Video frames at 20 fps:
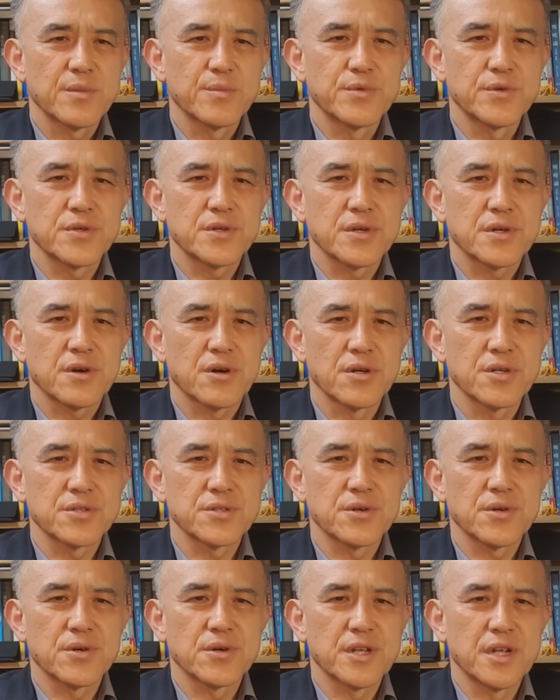뭐
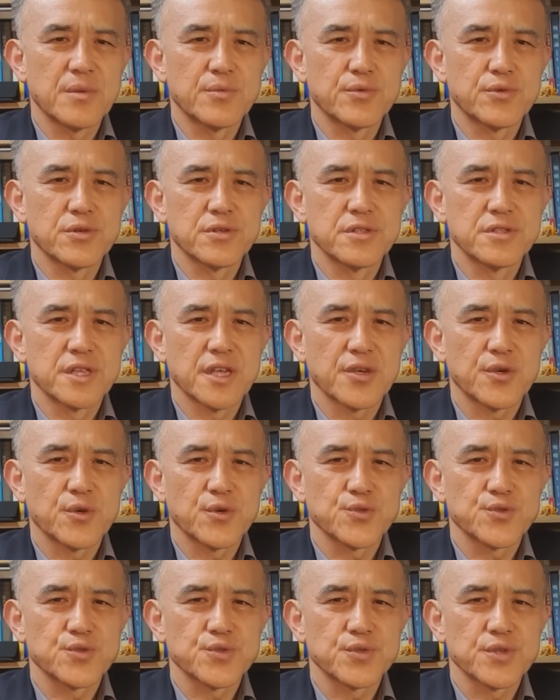거기도 일부 의대
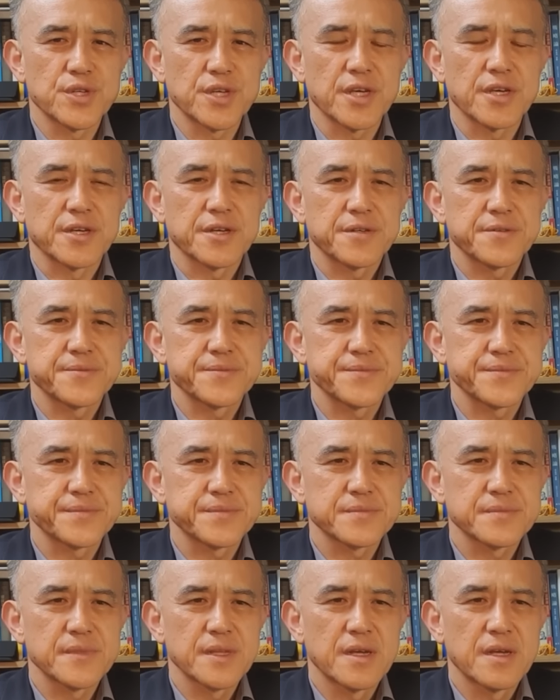교수들이
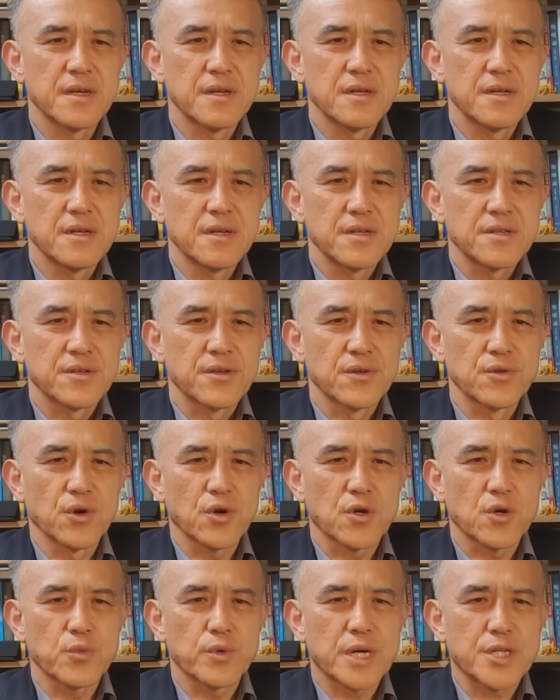
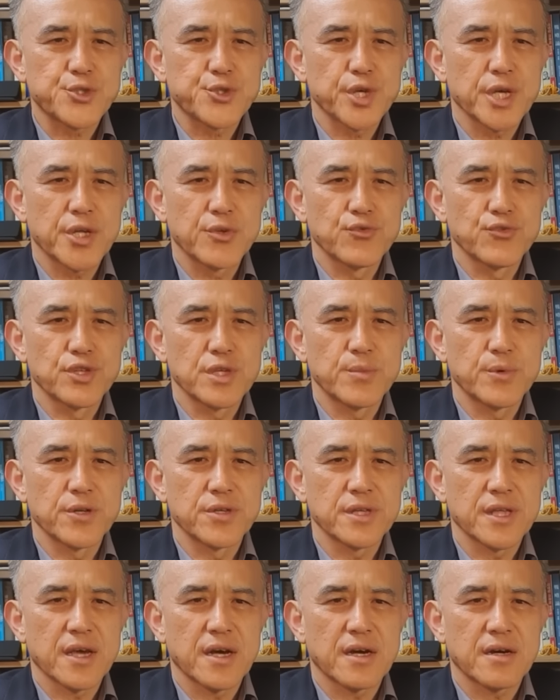등록금 확충의 눈이
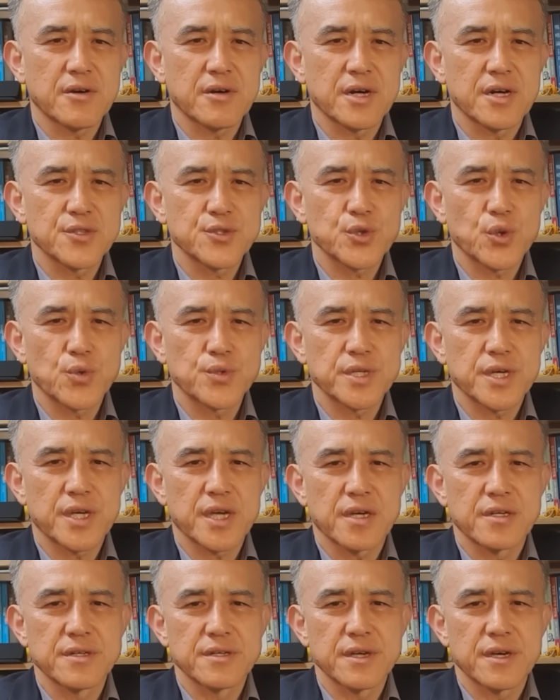원 대학과
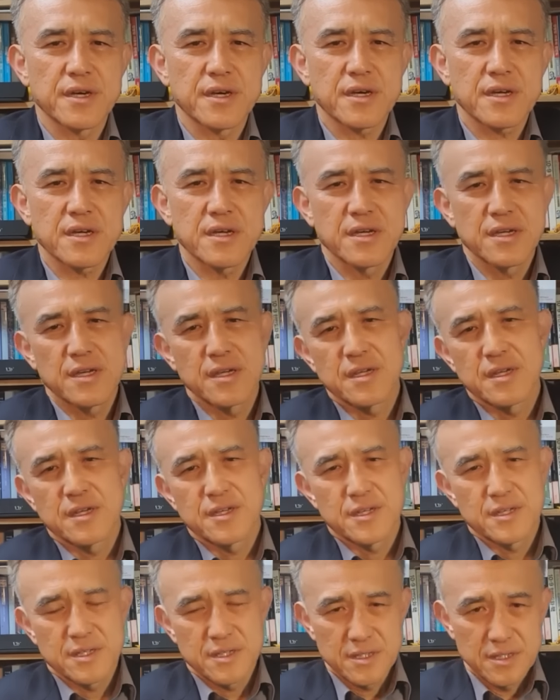총장에 의해
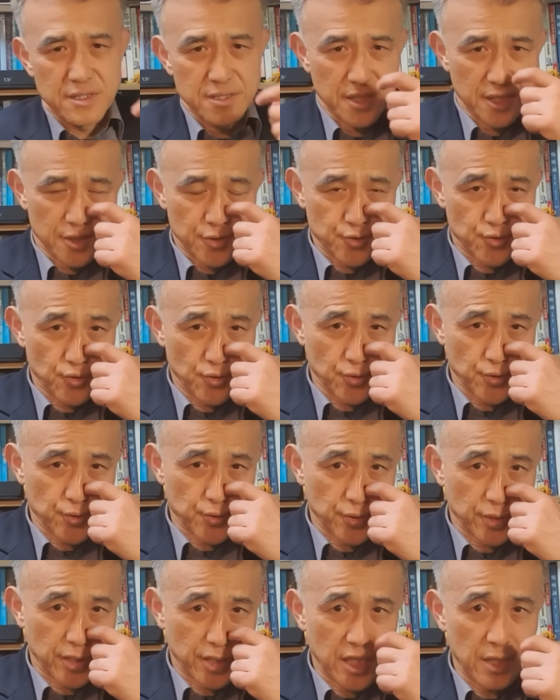의대 수요
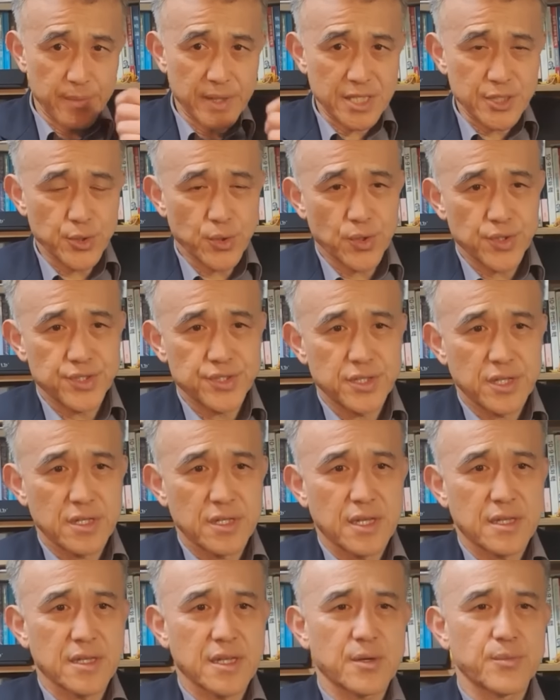조사가 일방적으로
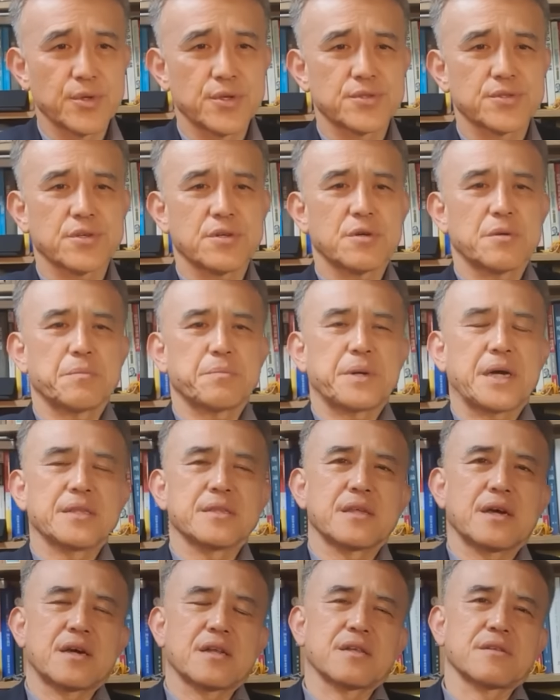진행됐다면서
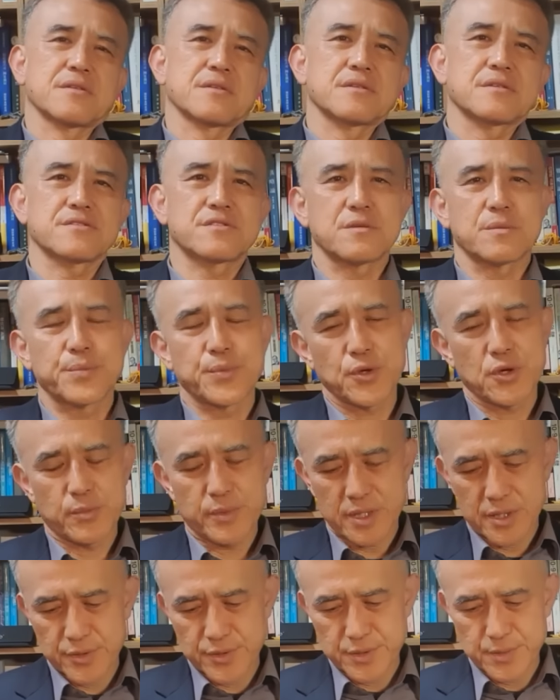반대하는 뜻을
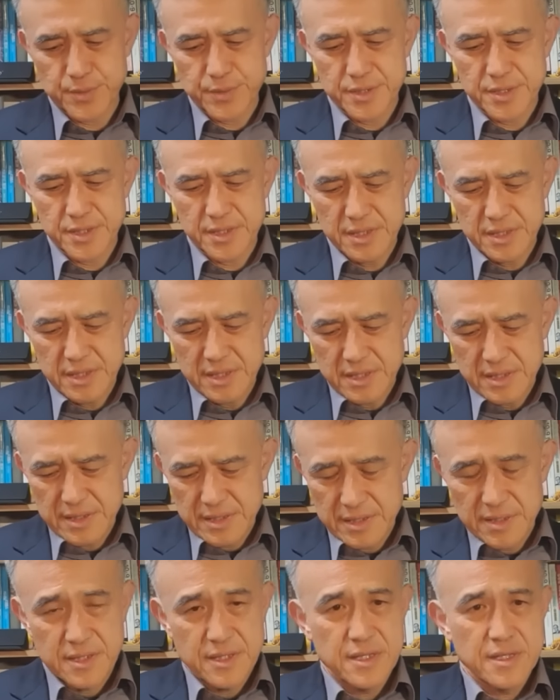표현하고 있습니다.
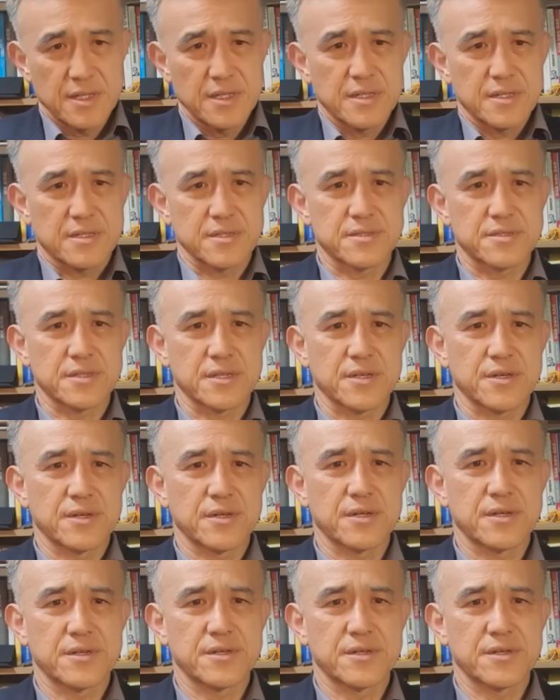글쎄요.